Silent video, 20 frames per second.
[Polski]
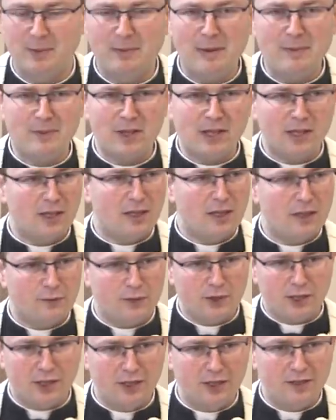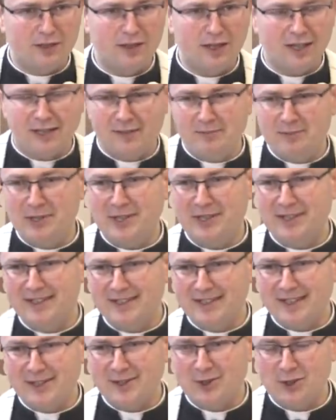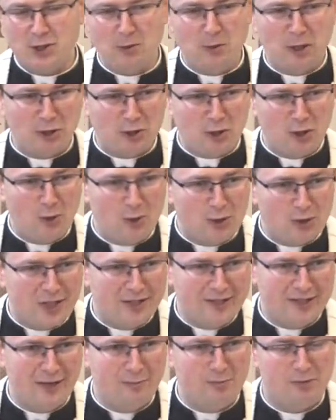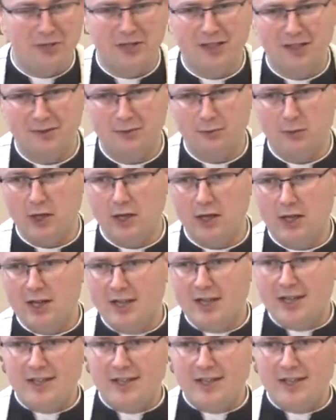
to mam takie nawyki, jak mi siła ciążenia przykazuje.